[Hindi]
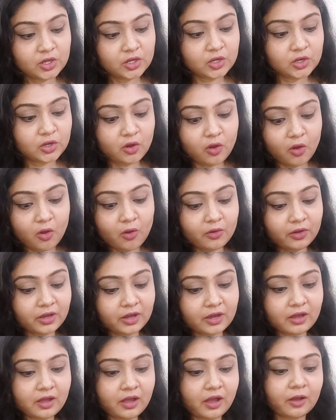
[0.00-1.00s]

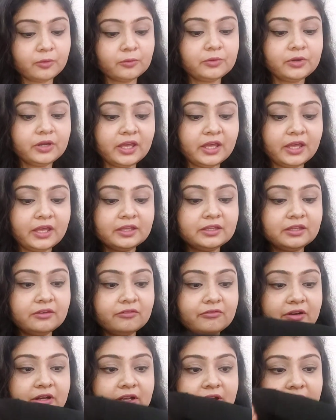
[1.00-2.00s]
लॉन्ग गाउन है ये
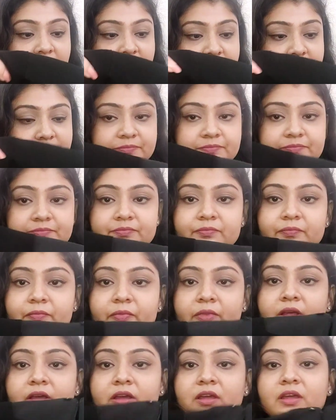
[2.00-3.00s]
वाला
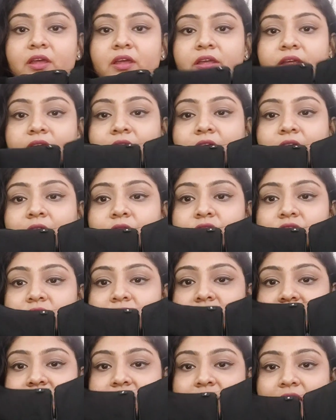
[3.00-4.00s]
ये कुछ
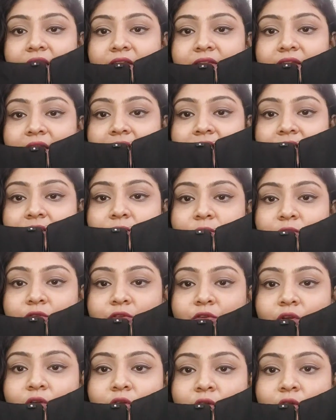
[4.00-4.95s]
इस तरह से है दोस्तों